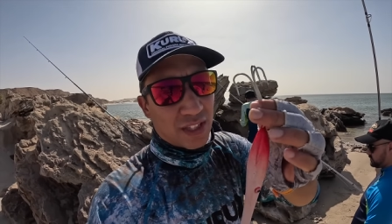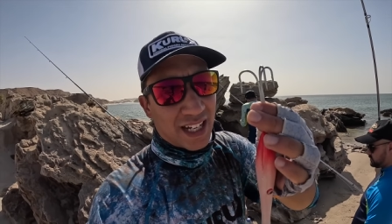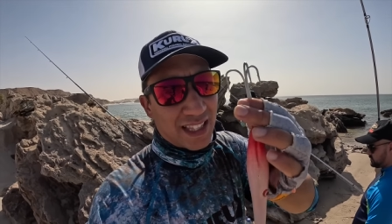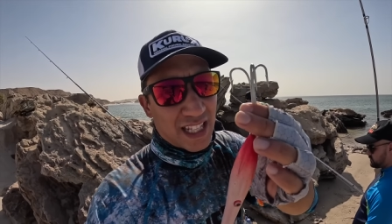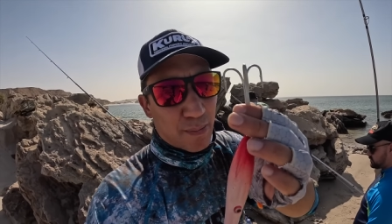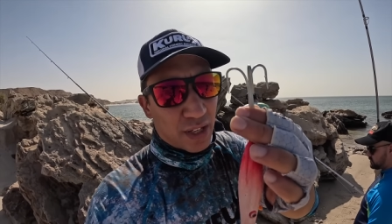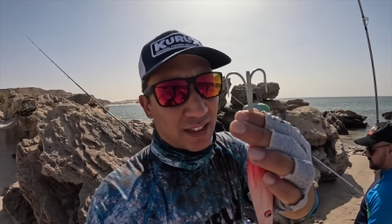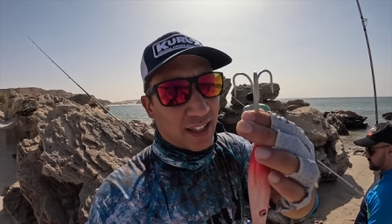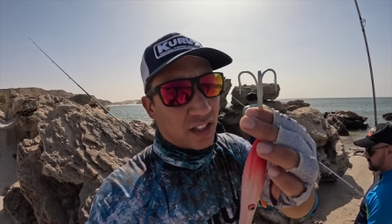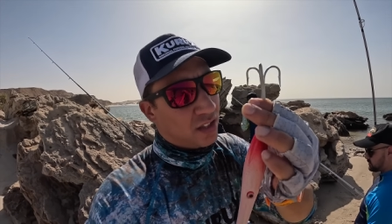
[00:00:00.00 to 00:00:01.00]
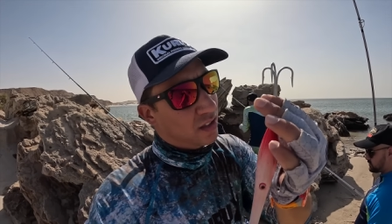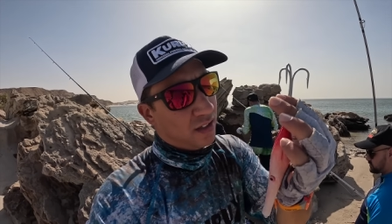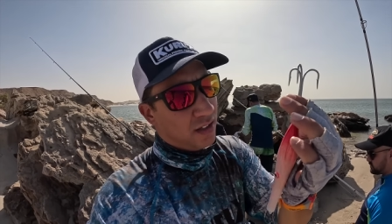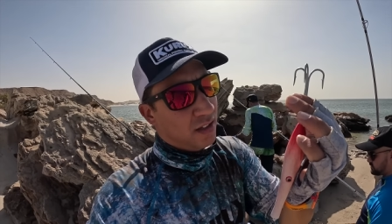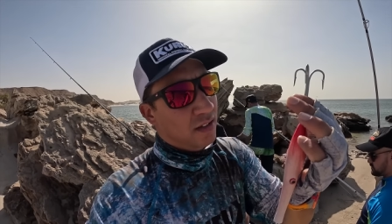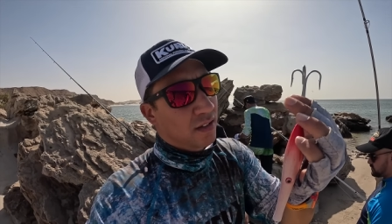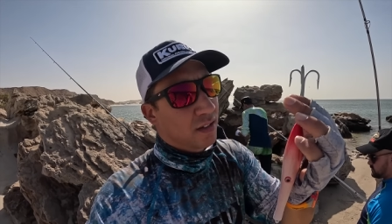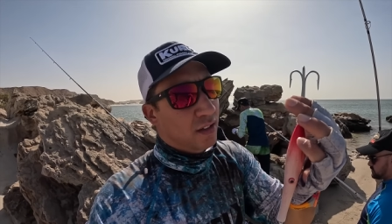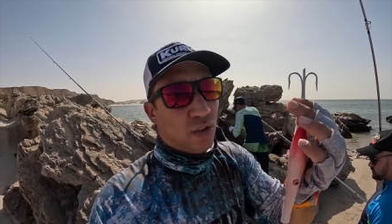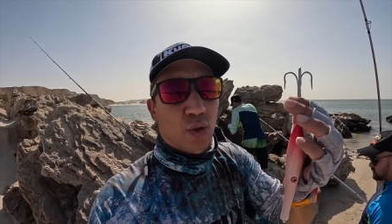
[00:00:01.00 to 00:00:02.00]
الدري تريبل
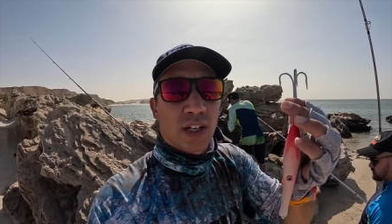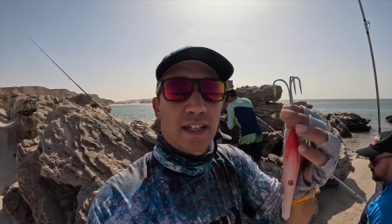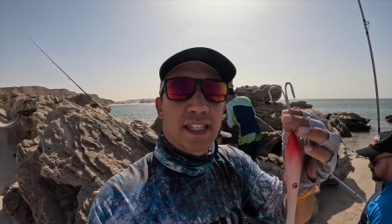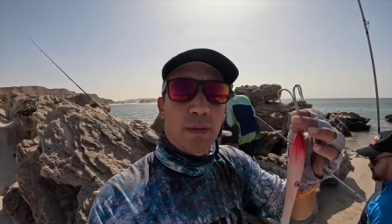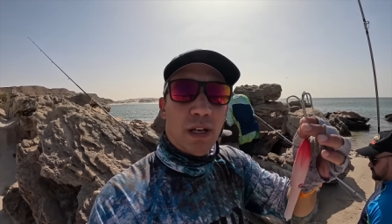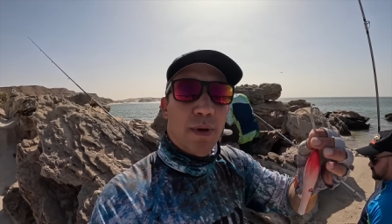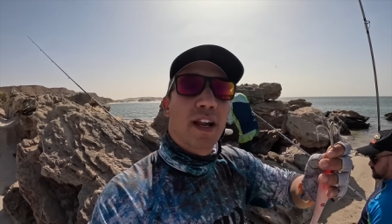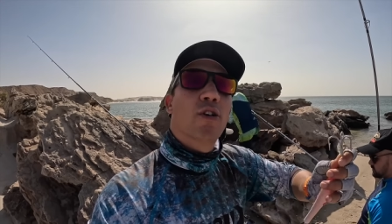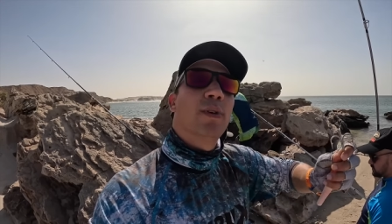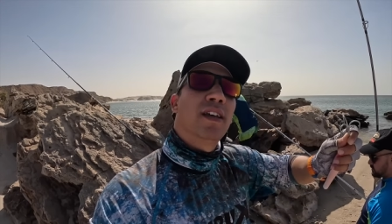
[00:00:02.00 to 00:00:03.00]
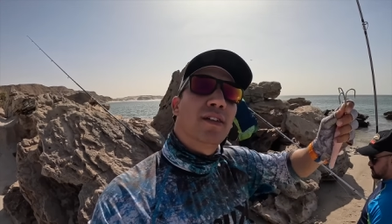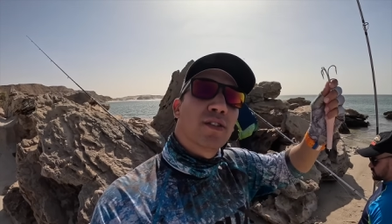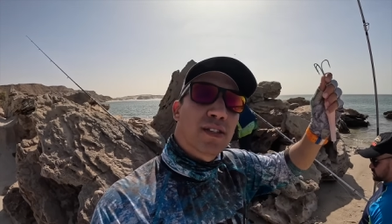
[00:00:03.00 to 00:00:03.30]
قداش شكرا سي عبد الرحمن الهومي